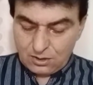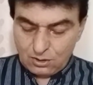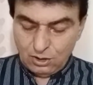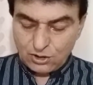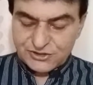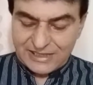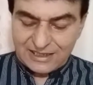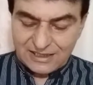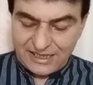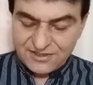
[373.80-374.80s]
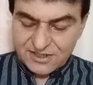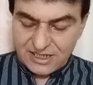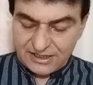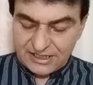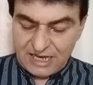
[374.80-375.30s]
को स्कैंडलाइज
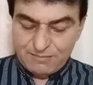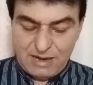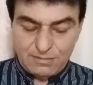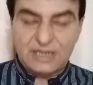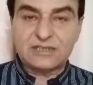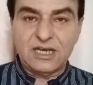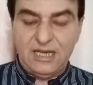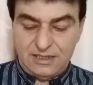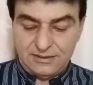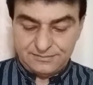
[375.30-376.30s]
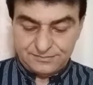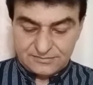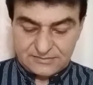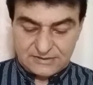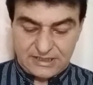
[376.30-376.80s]
करने का मामला था
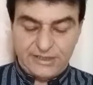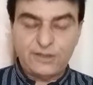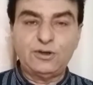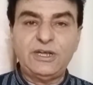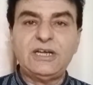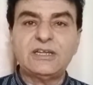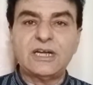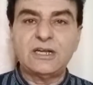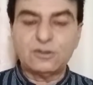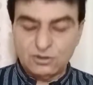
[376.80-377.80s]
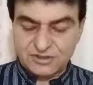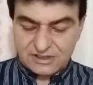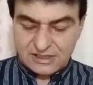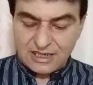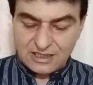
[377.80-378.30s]
कि इन्होंने अदालत को
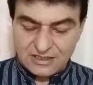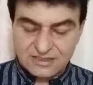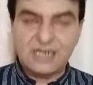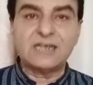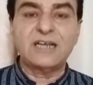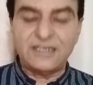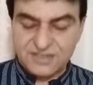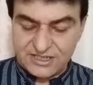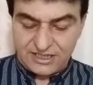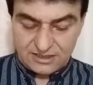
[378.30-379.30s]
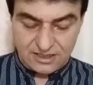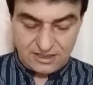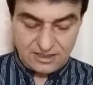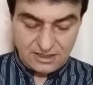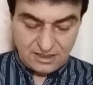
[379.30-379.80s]
स्कैंडलाइज किया था
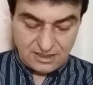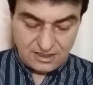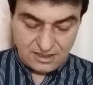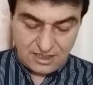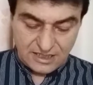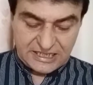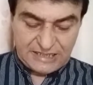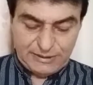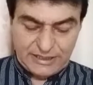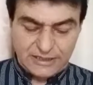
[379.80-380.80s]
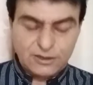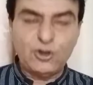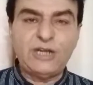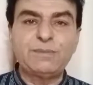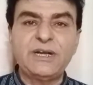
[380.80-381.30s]
क्रिमिनल
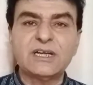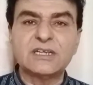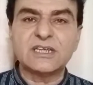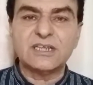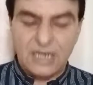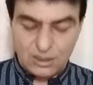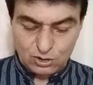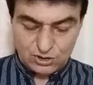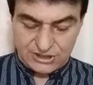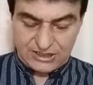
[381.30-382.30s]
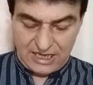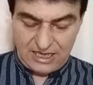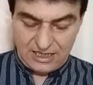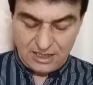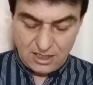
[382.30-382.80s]
तोहन बड़ी ख़तरनाक होती है
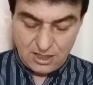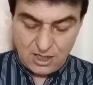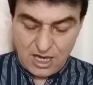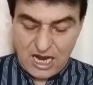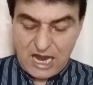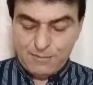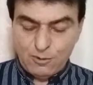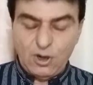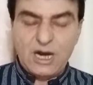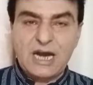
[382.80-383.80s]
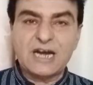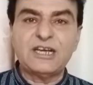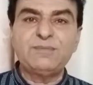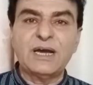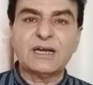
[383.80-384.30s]
आपको
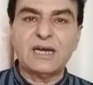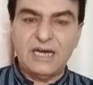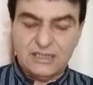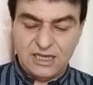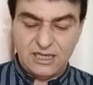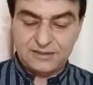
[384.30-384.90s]
आखिरी बार कहा था